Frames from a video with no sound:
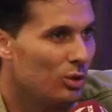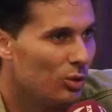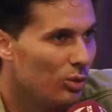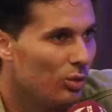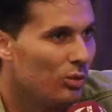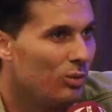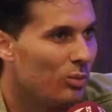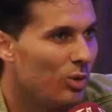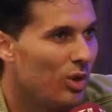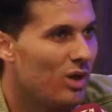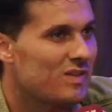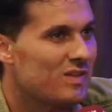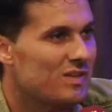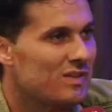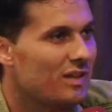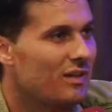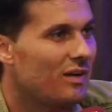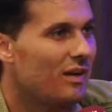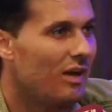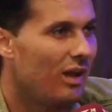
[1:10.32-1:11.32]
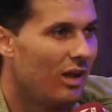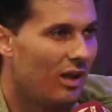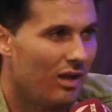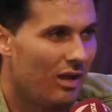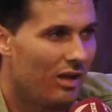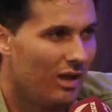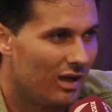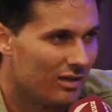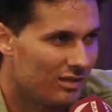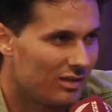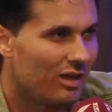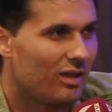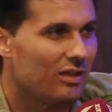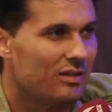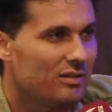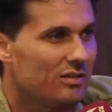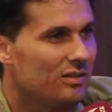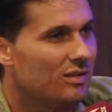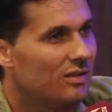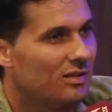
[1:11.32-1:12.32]
يكون مؤثر
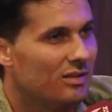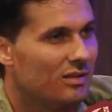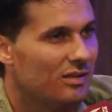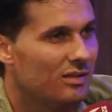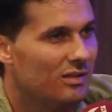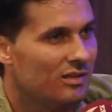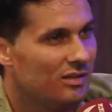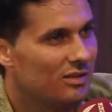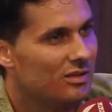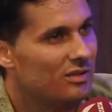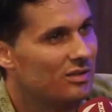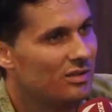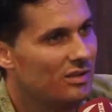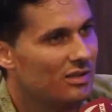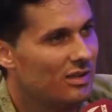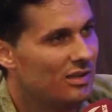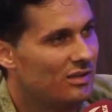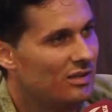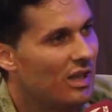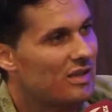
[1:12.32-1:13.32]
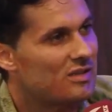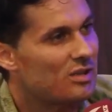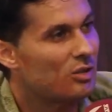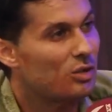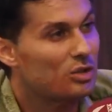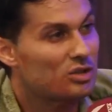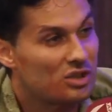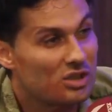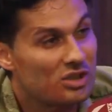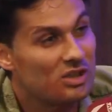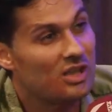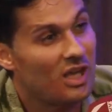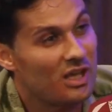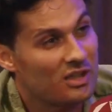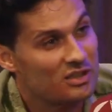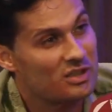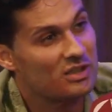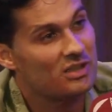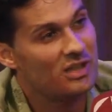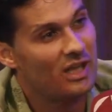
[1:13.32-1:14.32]
اعتقد آه، تاثيره جدا
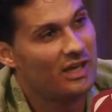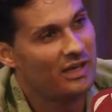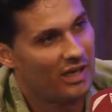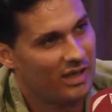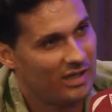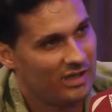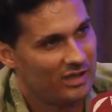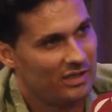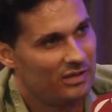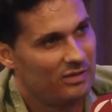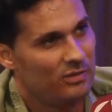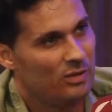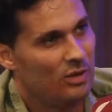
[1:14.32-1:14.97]
جدا قليل